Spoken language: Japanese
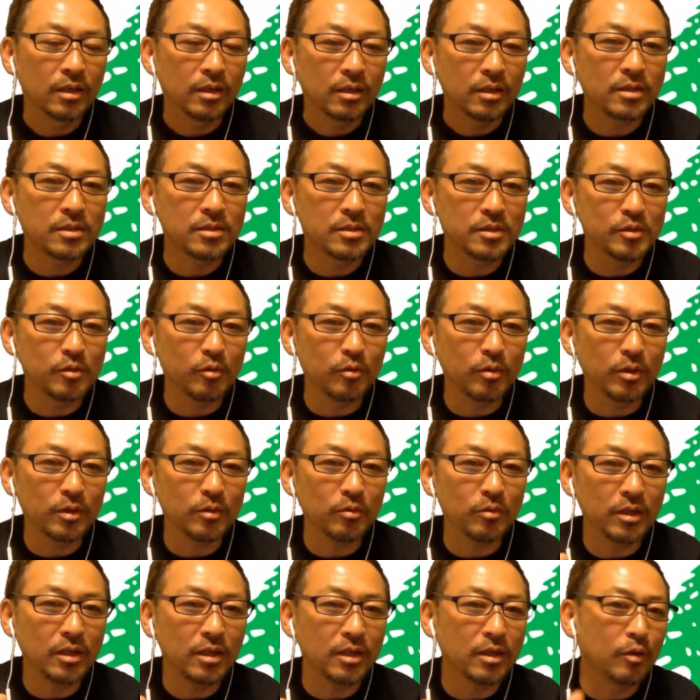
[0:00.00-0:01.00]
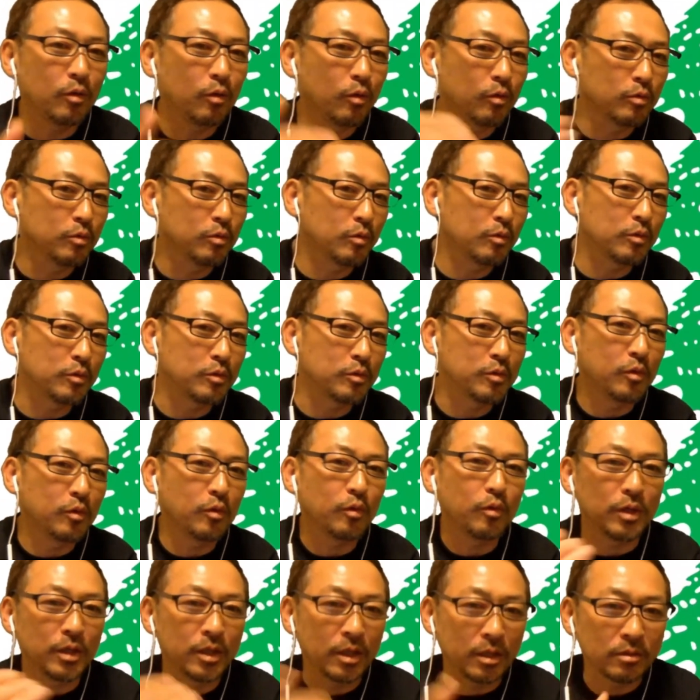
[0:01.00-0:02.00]
必要な時に労働力
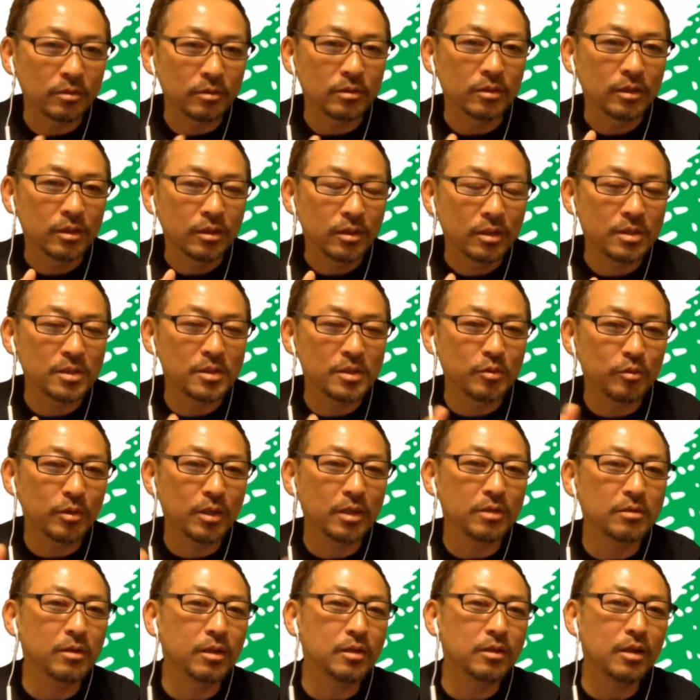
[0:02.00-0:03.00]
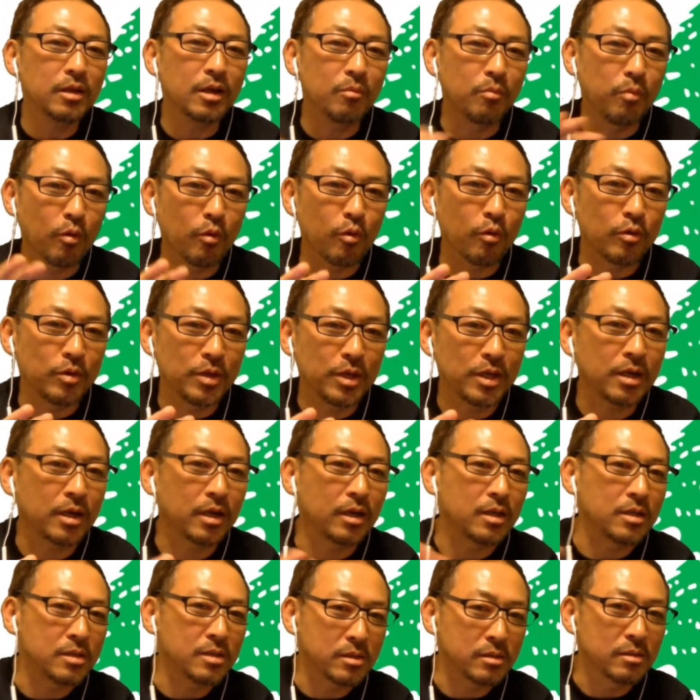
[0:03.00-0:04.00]
を入れる。必要なくなったら母国に
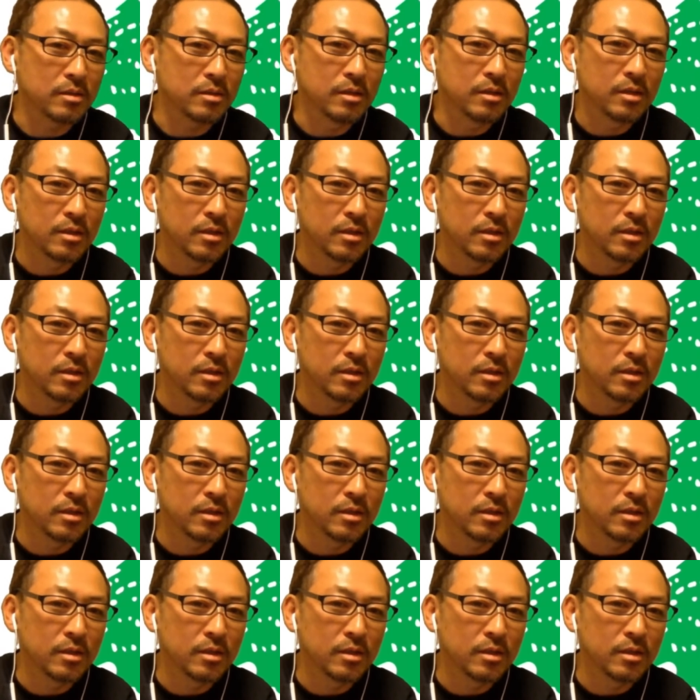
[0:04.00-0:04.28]
返す。